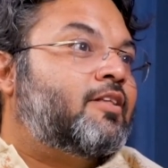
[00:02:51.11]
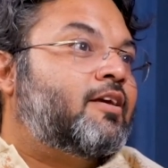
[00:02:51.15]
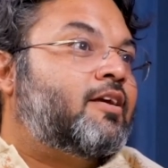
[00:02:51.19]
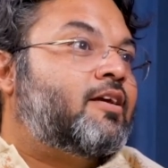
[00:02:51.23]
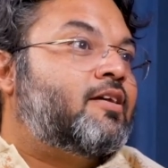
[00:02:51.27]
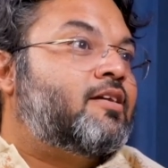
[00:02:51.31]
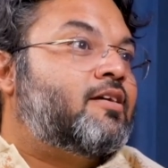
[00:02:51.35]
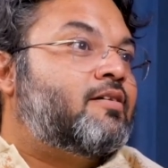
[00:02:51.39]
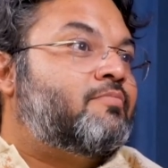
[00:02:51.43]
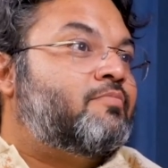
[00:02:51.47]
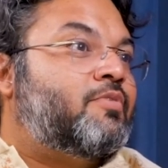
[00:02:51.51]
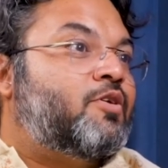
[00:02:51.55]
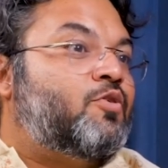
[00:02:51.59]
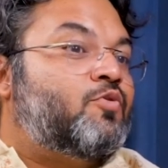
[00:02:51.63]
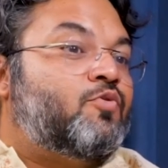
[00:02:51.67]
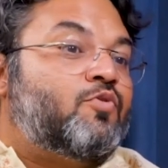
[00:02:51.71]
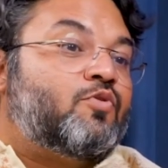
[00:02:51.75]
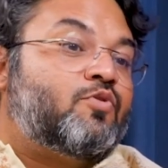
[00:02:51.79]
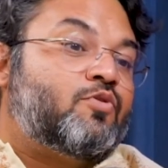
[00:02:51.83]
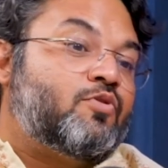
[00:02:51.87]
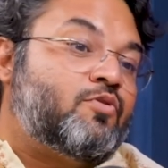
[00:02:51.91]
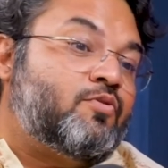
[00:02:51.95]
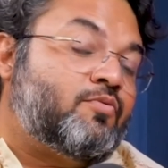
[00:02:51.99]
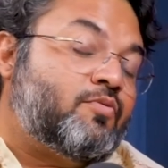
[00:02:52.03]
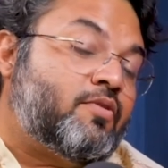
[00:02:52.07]
लेकिन हमने
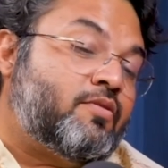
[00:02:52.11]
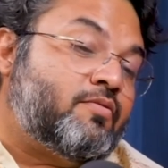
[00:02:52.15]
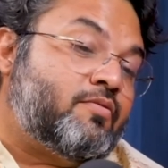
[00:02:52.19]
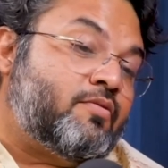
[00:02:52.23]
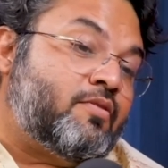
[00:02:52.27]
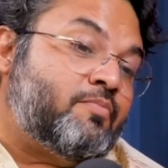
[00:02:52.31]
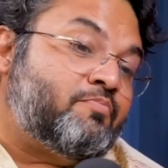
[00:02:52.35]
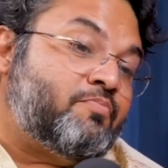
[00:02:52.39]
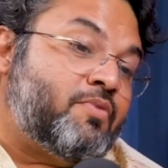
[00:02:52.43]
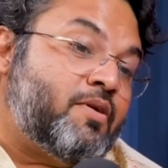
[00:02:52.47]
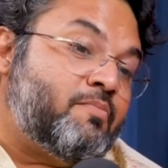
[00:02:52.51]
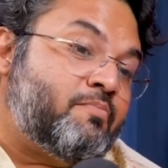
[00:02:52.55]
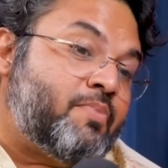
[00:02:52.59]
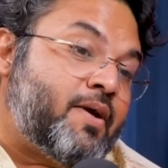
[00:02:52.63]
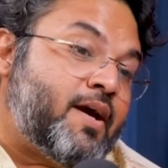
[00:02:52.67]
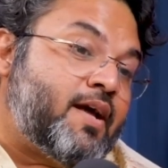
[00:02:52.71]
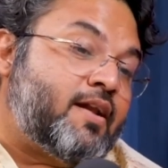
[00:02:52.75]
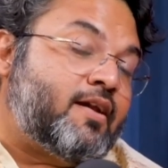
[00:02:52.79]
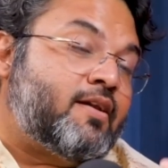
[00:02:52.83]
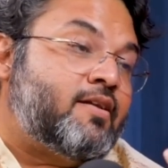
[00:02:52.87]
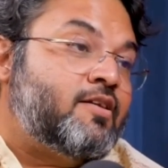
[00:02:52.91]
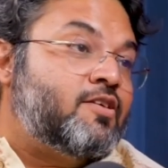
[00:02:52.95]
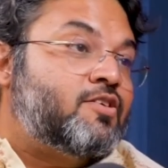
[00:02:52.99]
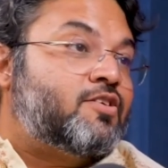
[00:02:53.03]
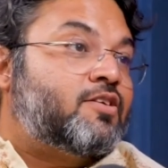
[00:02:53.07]
उनको अपने
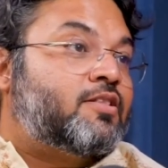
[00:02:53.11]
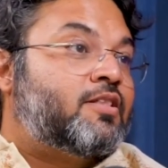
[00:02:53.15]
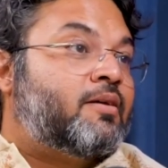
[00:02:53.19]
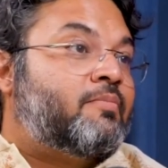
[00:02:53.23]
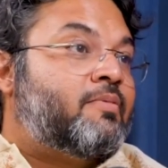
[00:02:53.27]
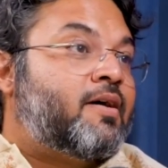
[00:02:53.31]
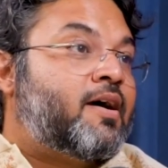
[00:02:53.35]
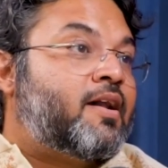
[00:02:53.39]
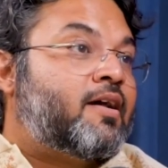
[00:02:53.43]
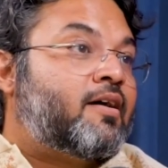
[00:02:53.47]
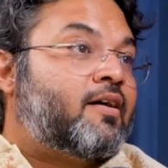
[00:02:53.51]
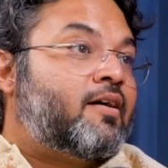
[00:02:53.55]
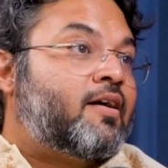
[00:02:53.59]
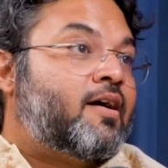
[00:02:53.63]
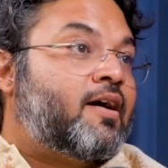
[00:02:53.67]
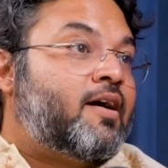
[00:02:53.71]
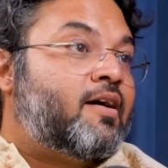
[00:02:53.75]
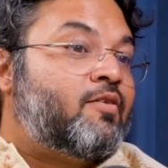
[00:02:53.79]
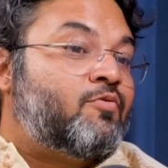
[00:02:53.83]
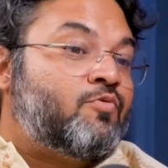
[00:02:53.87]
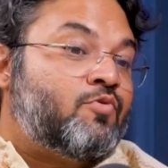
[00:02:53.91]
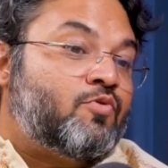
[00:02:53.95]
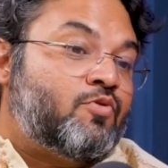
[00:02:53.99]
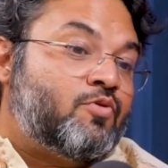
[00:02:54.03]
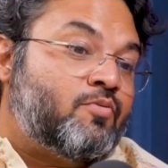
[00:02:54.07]
पैर नीचे दबा रखा
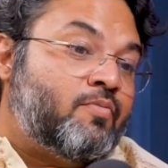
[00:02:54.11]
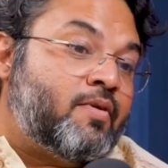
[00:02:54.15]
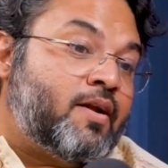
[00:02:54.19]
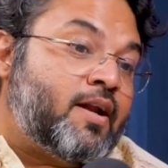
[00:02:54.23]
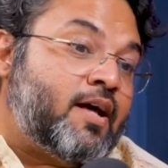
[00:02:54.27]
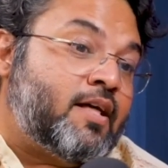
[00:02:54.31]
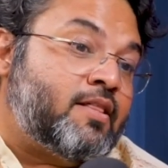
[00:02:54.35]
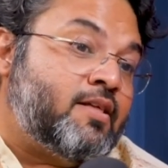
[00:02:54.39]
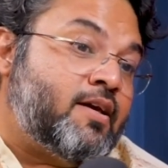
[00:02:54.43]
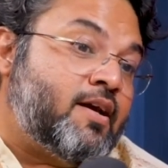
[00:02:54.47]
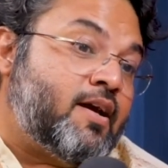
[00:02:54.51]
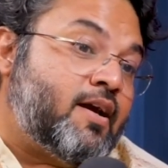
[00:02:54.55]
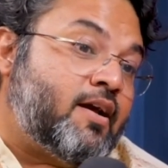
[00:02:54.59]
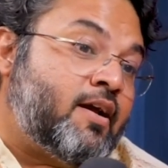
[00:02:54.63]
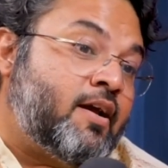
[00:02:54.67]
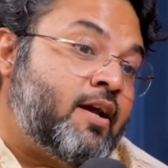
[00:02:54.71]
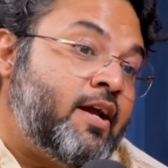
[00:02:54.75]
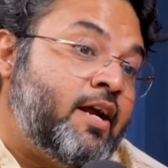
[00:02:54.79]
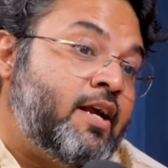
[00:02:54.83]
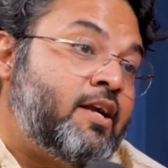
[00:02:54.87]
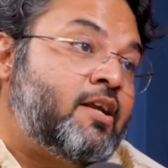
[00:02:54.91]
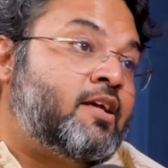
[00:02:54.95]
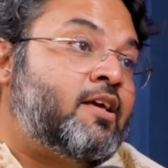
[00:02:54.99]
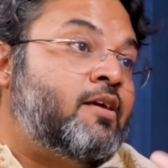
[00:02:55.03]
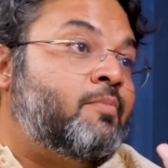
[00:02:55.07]
है उनको बना दिया है
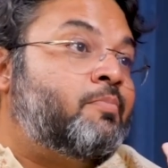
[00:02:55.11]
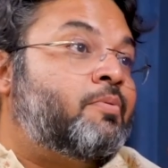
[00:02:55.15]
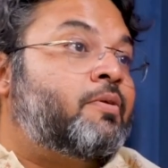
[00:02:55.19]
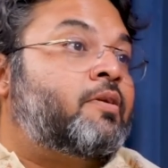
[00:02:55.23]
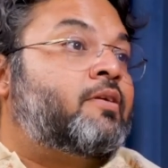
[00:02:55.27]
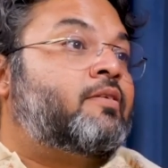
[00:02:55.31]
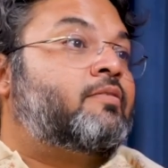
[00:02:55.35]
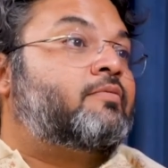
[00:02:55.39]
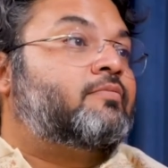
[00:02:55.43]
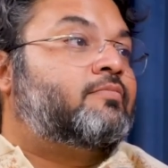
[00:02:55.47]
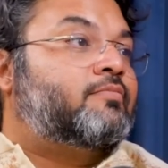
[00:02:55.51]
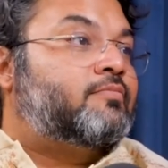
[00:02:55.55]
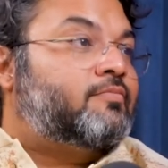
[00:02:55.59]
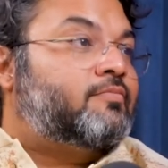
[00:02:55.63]
गेट कीपर